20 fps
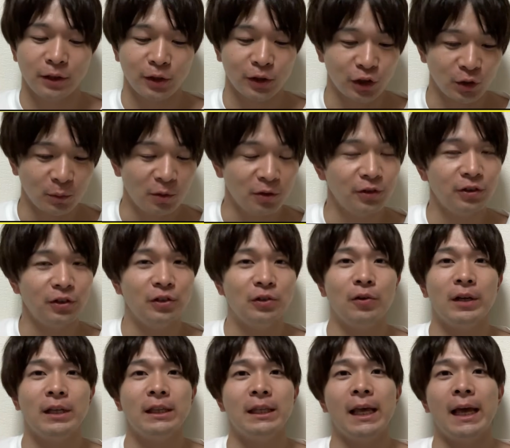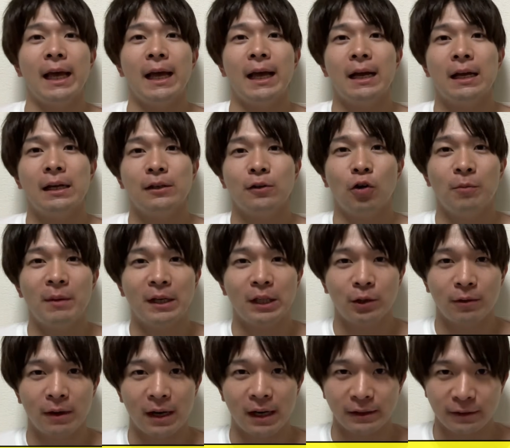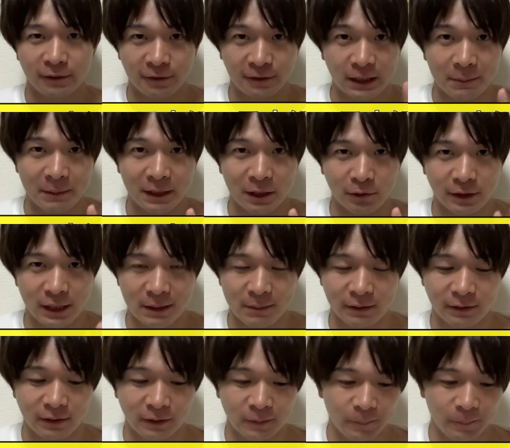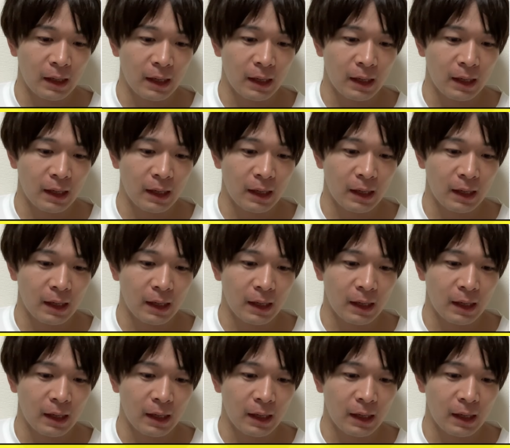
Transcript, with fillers: ちょっと種目数多いんで、コメントは少なめでございます。